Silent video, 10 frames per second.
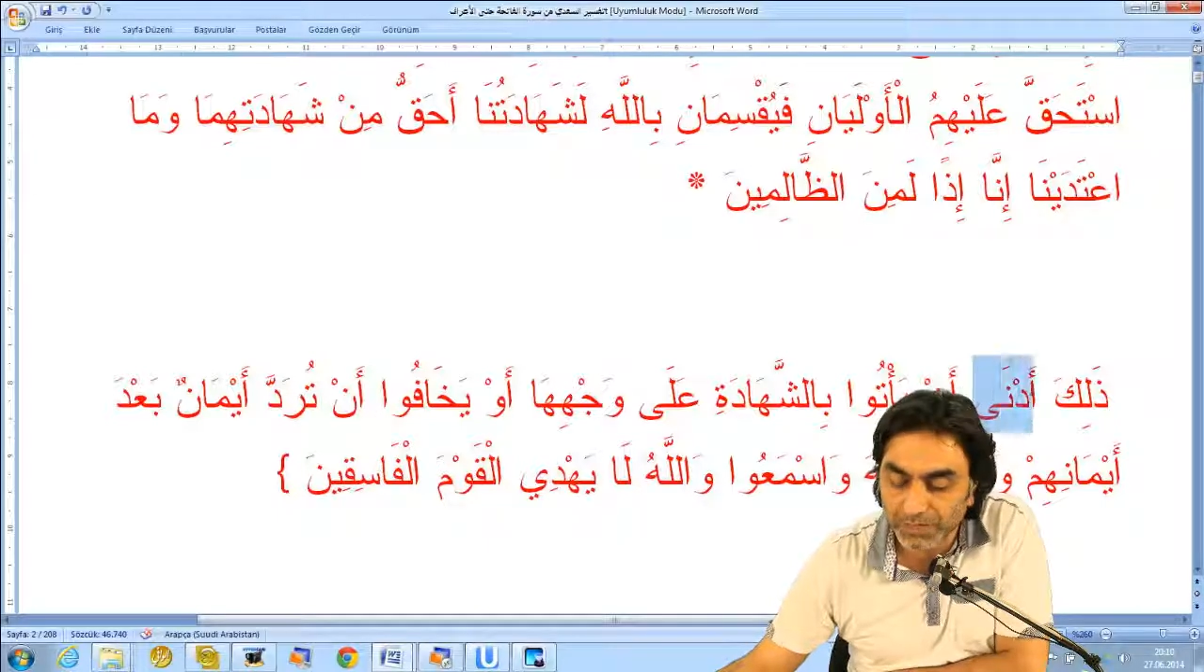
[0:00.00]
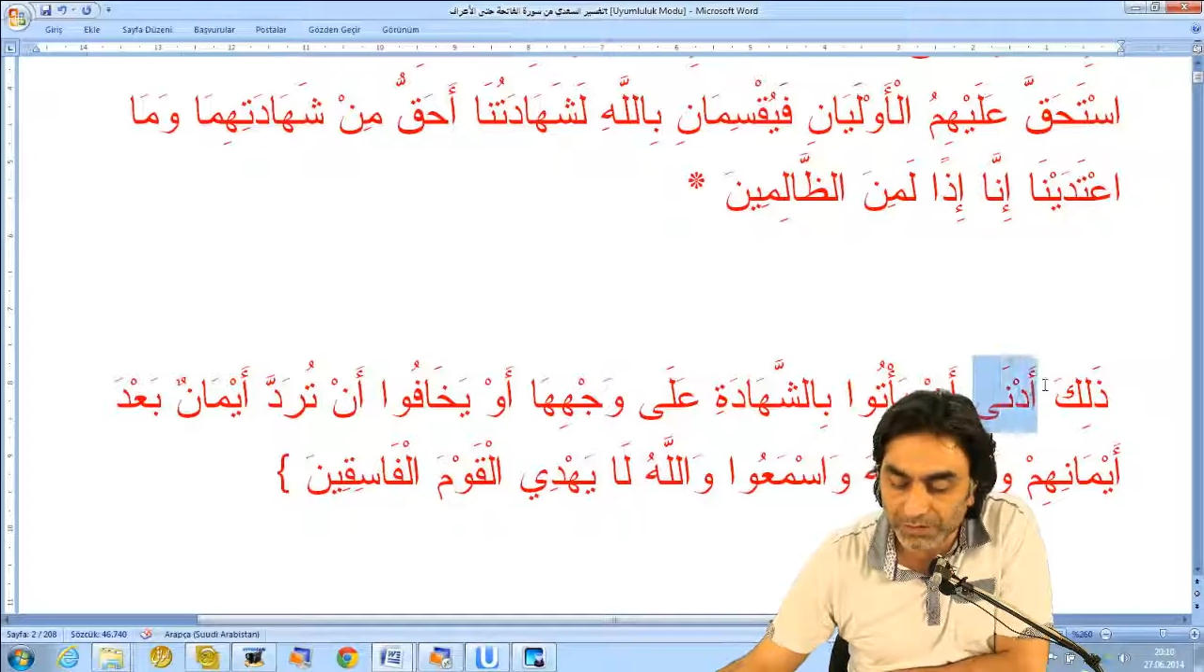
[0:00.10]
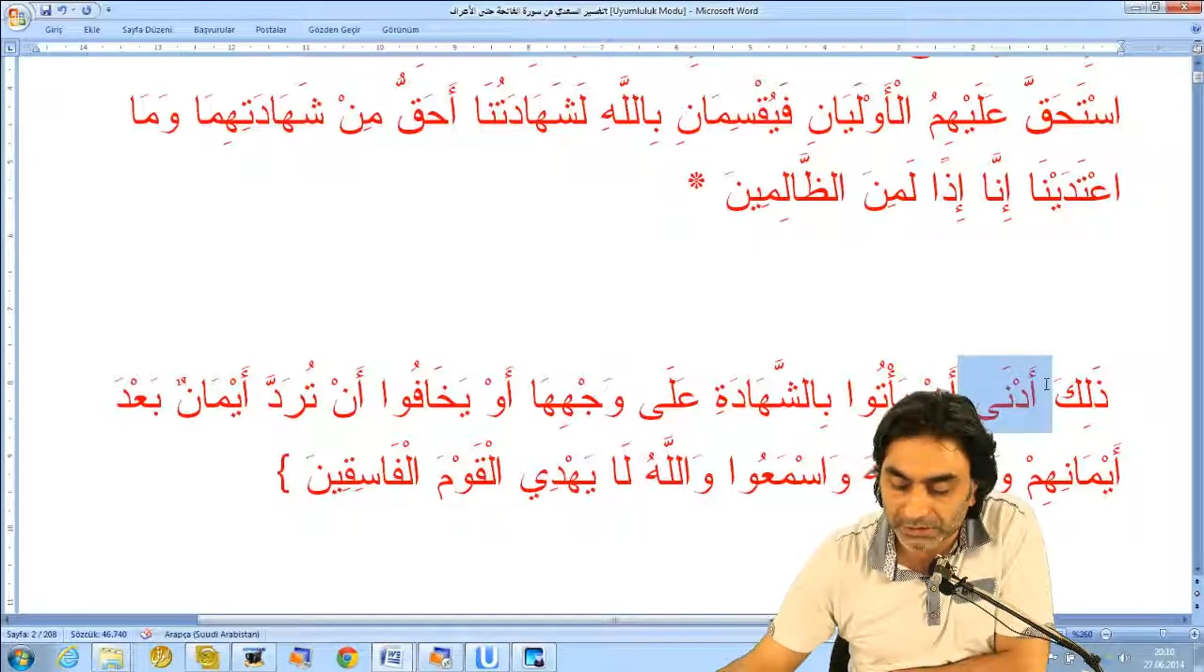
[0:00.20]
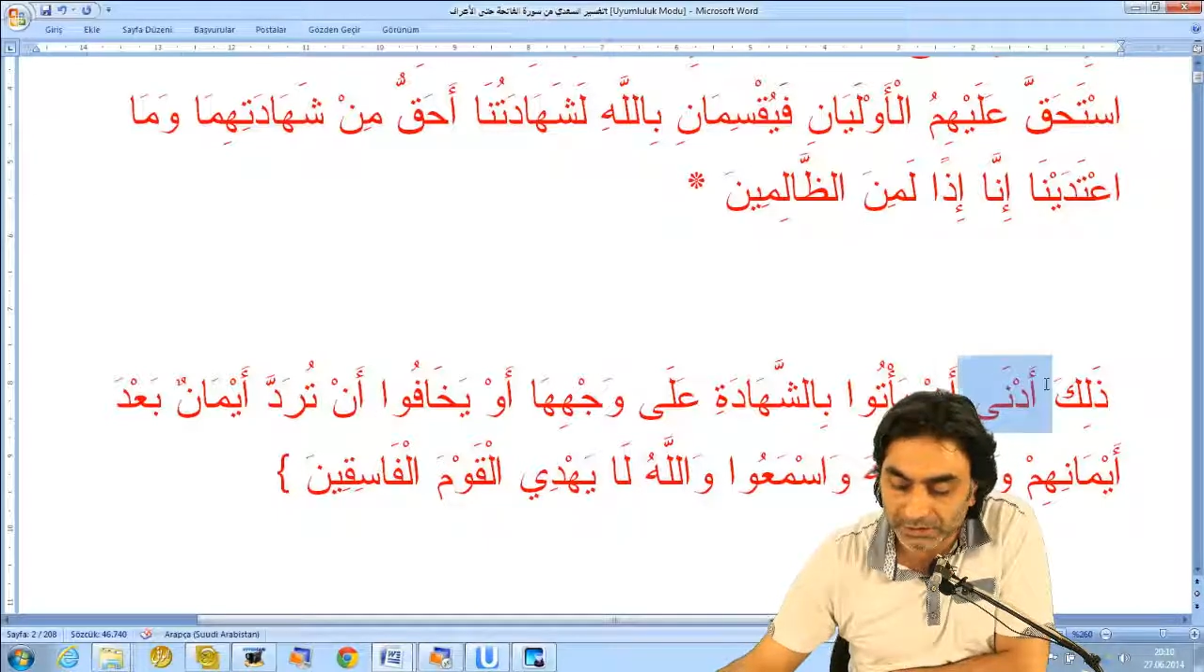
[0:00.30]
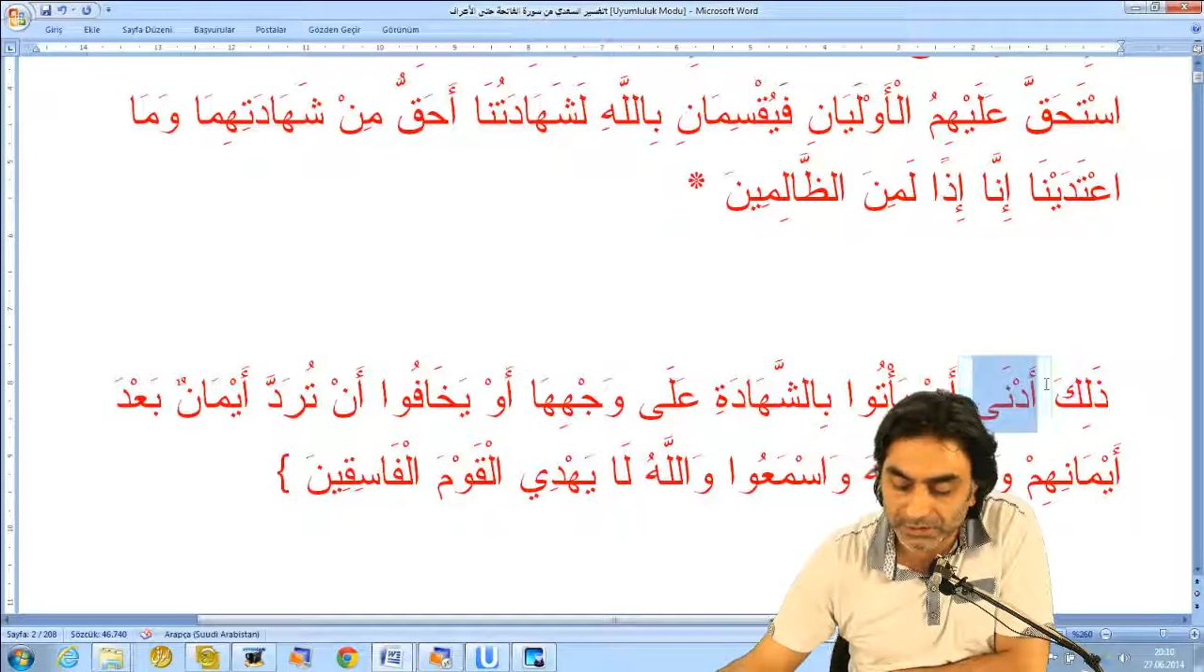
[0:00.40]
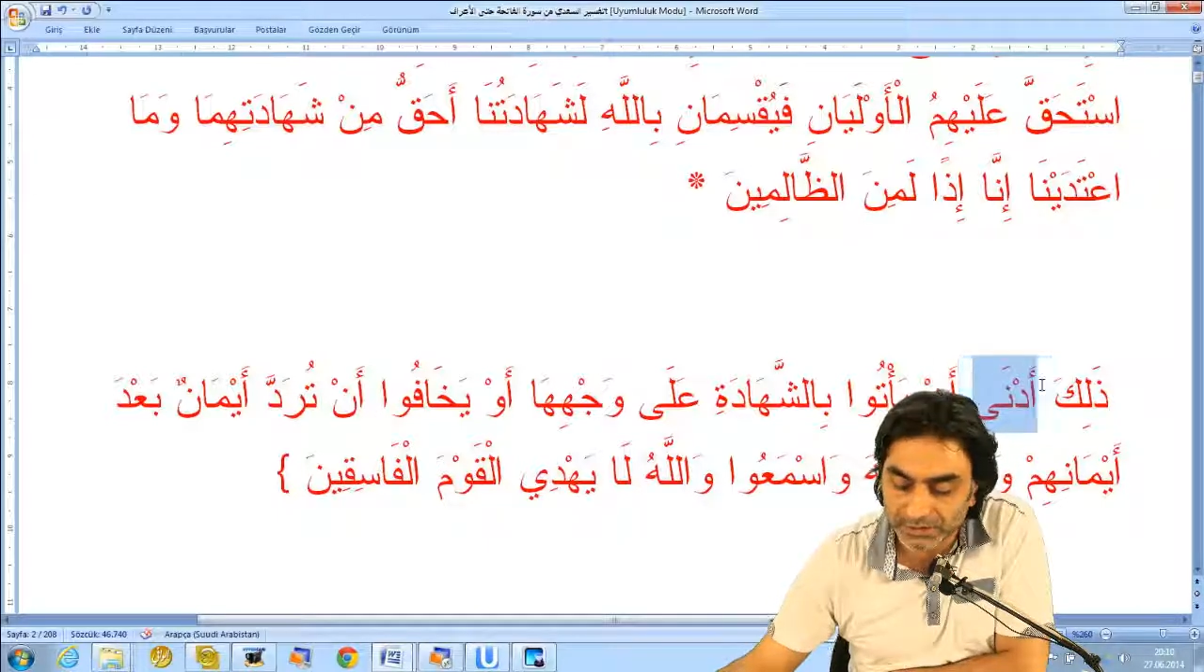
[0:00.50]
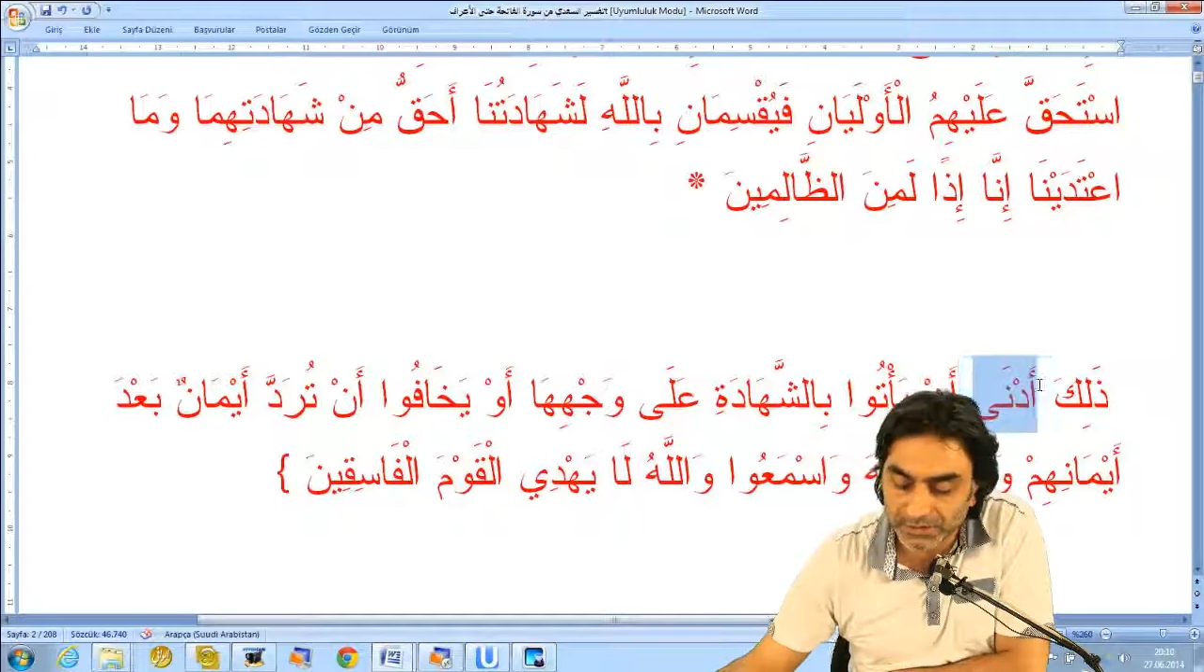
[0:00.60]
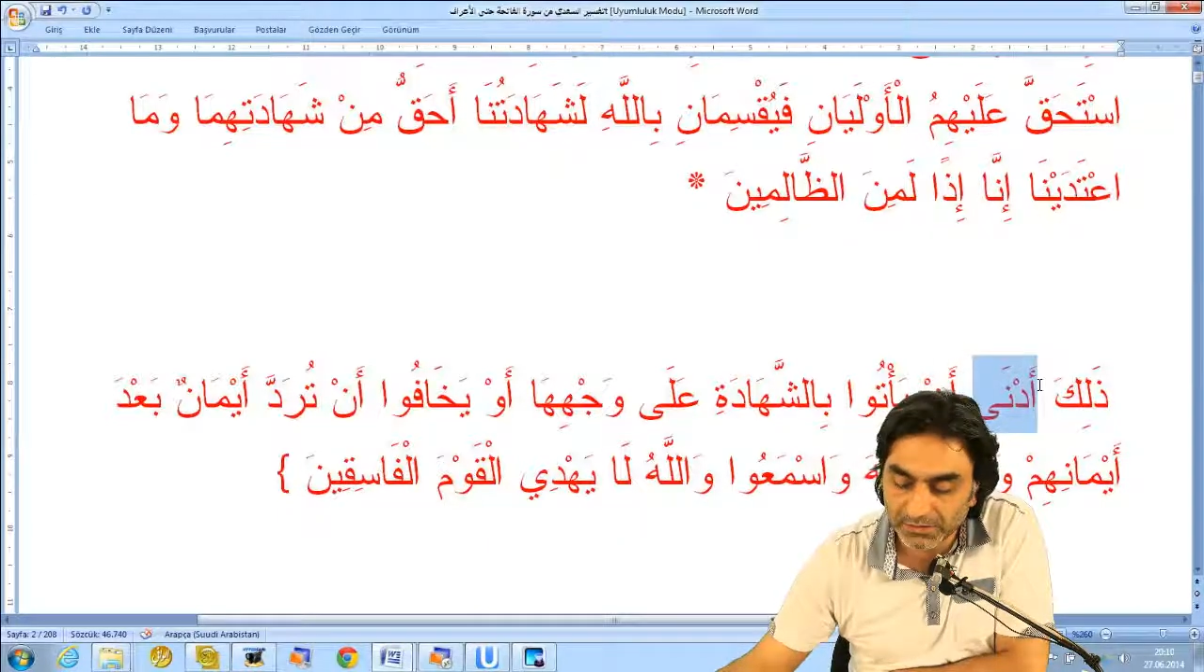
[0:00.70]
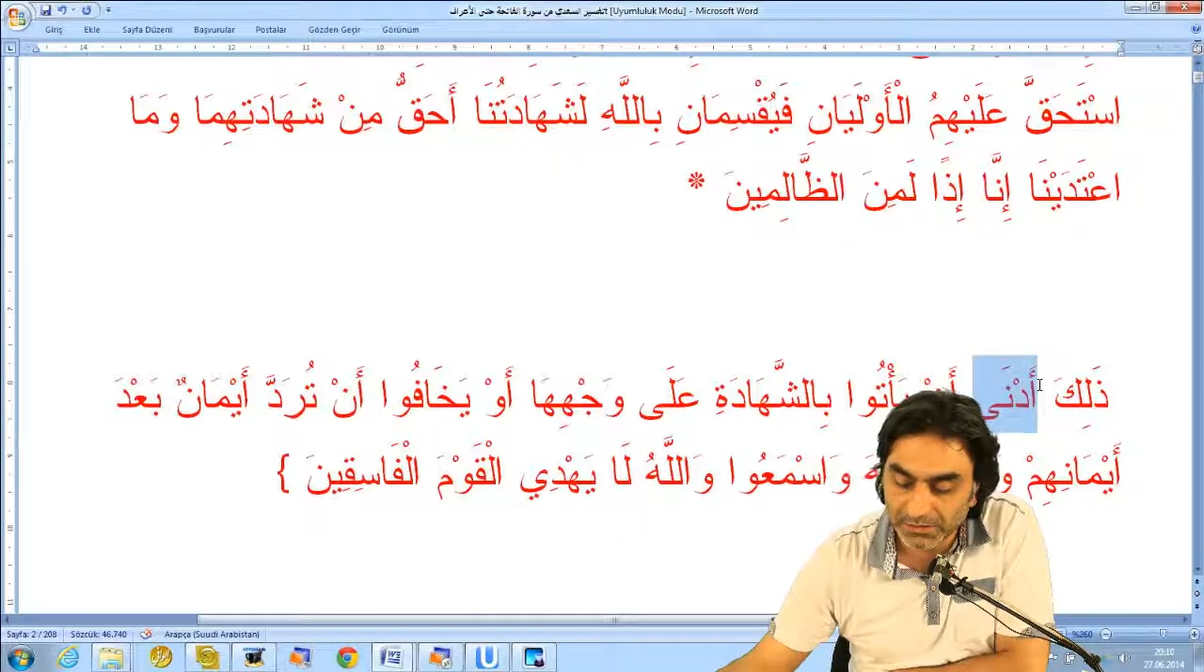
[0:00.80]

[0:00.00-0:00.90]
geldik.